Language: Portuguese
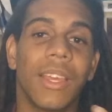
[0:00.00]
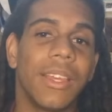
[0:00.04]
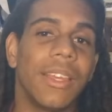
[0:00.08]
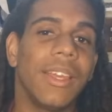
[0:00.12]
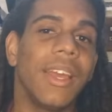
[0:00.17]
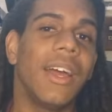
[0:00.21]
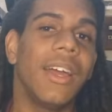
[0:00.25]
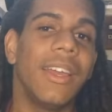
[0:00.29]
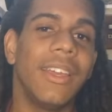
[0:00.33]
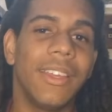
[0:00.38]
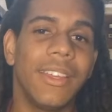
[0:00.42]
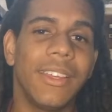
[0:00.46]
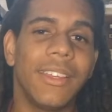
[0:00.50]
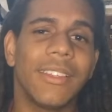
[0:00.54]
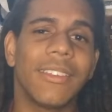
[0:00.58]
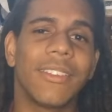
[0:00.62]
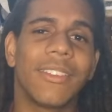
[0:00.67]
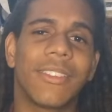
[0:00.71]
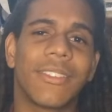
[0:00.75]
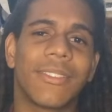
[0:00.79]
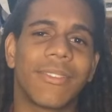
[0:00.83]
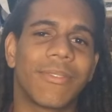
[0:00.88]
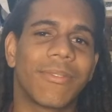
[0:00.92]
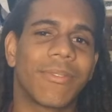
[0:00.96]
E aí
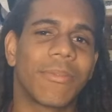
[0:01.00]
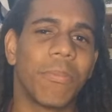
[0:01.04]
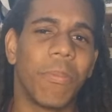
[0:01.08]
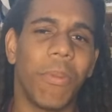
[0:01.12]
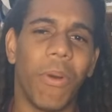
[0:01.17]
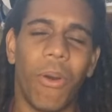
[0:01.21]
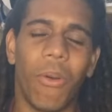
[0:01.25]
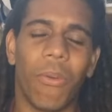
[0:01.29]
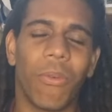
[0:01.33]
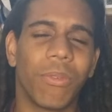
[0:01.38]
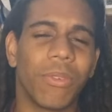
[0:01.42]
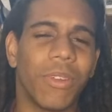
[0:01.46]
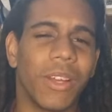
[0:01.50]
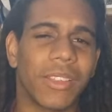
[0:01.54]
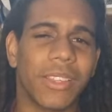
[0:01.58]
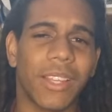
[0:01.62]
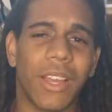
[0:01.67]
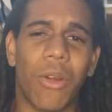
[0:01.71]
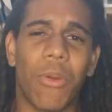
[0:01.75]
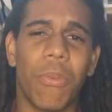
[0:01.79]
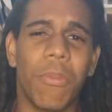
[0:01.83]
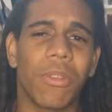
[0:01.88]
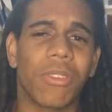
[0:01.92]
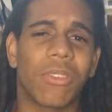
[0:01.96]
Bom,
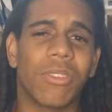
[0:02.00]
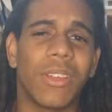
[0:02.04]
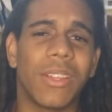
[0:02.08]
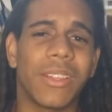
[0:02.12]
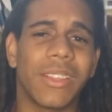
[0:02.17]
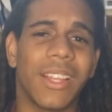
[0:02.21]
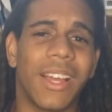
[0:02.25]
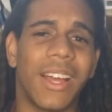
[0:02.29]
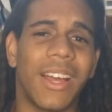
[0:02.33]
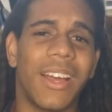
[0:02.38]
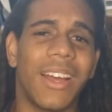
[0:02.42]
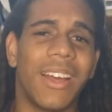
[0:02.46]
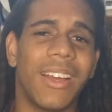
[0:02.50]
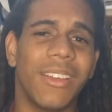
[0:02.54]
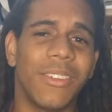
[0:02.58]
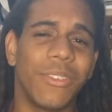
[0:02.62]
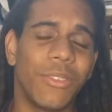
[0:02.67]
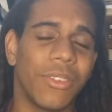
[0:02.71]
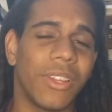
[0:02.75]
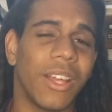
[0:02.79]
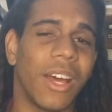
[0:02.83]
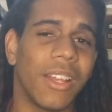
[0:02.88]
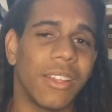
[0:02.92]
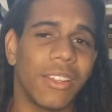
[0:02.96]
até começou a andar e
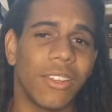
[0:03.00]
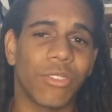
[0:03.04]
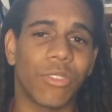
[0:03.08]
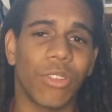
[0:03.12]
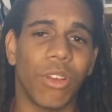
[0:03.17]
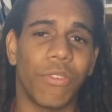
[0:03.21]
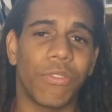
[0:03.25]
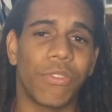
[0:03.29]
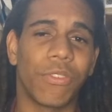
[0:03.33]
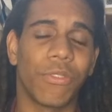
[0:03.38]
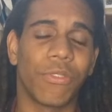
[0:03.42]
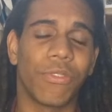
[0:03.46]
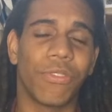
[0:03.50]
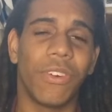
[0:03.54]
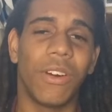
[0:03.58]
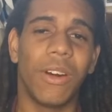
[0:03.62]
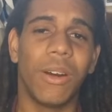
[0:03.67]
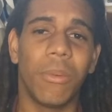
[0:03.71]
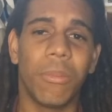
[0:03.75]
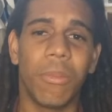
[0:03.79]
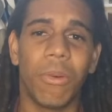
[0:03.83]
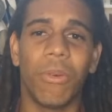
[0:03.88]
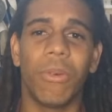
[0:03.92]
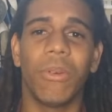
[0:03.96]
do nada sofre um
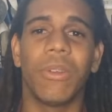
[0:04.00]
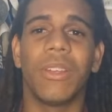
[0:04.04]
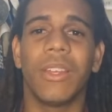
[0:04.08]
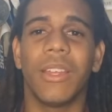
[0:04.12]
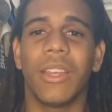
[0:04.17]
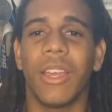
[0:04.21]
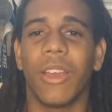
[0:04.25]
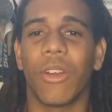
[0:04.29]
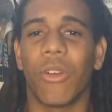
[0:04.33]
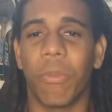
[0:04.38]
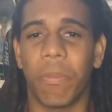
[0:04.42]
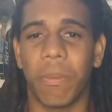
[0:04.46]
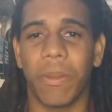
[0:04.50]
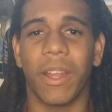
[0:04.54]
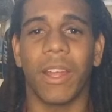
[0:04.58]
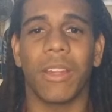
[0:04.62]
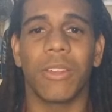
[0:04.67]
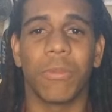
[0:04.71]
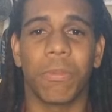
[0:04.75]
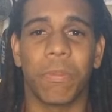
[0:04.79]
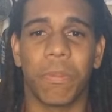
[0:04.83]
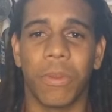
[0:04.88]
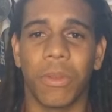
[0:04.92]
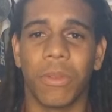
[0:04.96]
fumble e é
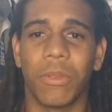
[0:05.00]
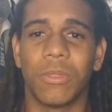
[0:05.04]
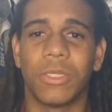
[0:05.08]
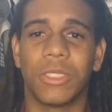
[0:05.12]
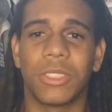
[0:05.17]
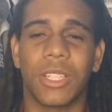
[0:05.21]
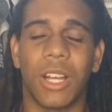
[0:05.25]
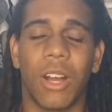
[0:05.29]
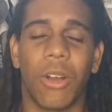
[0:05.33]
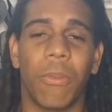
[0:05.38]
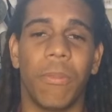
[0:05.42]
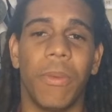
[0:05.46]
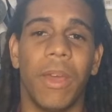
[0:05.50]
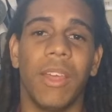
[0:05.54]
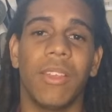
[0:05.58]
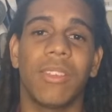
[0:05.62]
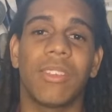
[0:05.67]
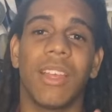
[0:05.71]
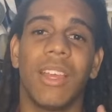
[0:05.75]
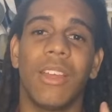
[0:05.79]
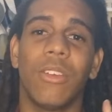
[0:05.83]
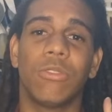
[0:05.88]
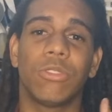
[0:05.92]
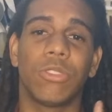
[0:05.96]
recuperado pelo Chicago
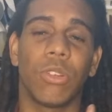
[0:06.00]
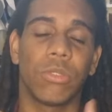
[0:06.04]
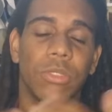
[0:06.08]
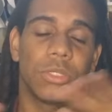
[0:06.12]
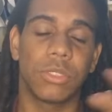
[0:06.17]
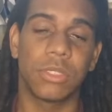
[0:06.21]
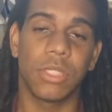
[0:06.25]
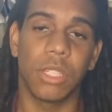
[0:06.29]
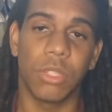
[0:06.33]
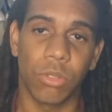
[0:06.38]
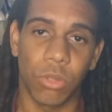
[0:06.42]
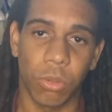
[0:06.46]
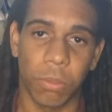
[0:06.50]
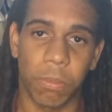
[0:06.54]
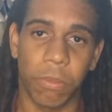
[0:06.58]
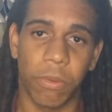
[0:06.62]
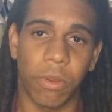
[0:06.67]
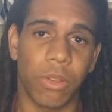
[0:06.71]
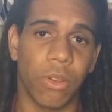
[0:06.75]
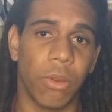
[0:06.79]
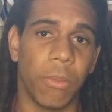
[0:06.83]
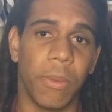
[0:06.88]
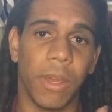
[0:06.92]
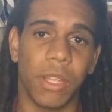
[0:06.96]
Bears. E aí o jogo desandou,
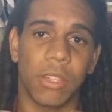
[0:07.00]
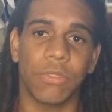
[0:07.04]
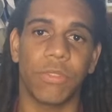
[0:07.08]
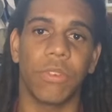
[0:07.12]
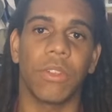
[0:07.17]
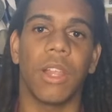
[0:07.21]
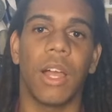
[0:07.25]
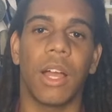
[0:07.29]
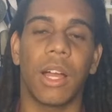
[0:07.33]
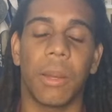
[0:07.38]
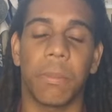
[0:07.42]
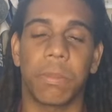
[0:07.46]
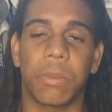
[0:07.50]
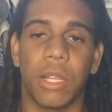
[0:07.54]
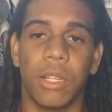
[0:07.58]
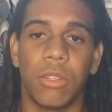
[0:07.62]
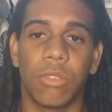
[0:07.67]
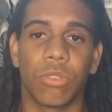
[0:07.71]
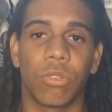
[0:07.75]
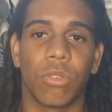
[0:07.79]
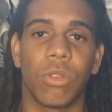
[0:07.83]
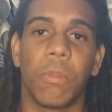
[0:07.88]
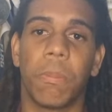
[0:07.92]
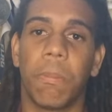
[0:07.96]
porque o Bears foi lá,
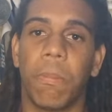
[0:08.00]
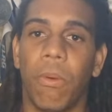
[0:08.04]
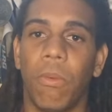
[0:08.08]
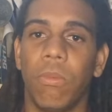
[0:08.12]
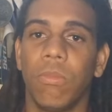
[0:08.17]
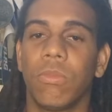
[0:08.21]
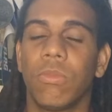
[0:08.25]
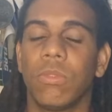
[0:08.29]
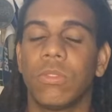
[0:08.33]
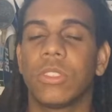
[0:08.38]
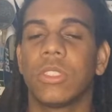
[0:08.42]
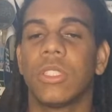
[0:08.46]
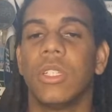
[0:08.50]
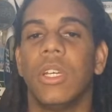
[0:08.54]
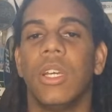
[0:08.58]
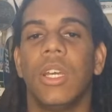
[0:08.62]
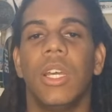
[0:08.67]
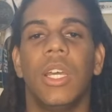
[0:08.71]
capitalizou em pontos.